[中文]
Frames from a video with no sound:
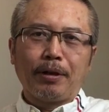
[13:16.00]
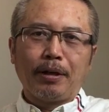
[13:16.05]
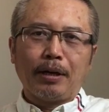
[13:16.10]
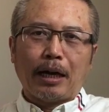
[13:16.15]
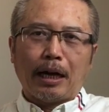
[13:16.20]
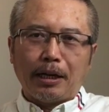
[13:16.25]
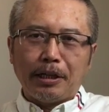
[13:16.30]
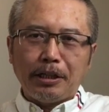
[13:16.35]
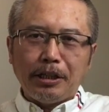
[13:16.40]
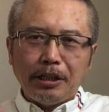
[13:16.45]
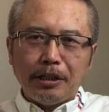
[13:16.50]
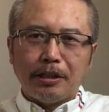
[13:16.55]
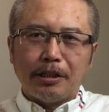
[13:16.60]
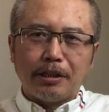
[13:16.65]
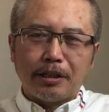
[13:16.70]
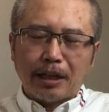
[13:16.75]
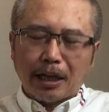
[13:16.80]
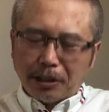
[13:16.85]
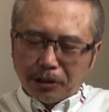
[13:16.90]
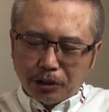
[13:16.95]
啊，
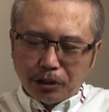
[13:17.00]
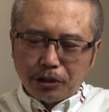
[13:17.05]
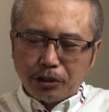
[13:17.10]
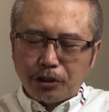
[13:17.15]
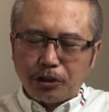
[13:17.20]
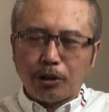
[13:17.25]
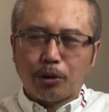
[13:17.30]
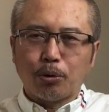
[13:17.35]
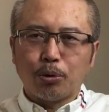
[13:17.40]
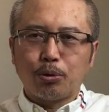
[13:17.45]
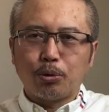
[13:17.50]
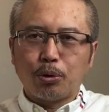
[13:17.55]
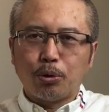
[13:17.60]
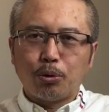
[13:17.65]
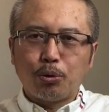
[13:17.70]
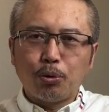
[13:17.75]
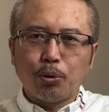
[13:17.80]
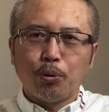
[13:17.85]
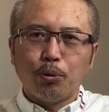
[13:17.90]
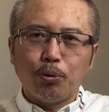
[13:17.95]
应当是叫做
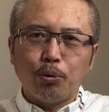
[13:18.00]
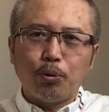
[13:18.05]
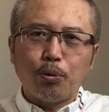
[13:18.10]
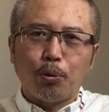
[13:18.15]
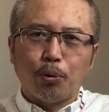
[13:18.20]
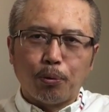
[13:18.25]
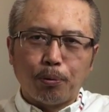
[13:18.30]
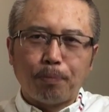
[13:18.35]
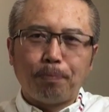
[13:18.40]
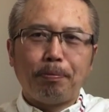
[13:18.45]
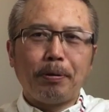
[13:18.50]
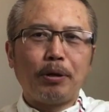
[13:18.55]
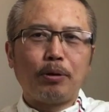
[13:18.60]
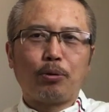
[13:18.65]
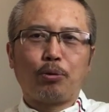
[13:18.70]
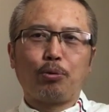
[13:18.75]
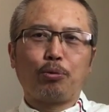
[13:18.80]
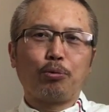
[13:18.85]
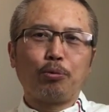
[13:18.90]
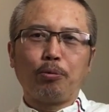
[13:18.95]
中共
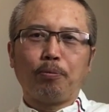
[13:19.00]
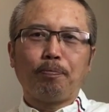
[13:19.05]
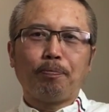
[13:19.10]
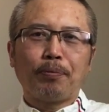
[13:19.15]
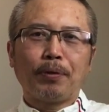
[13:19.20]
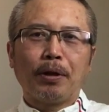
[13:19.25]
病毒。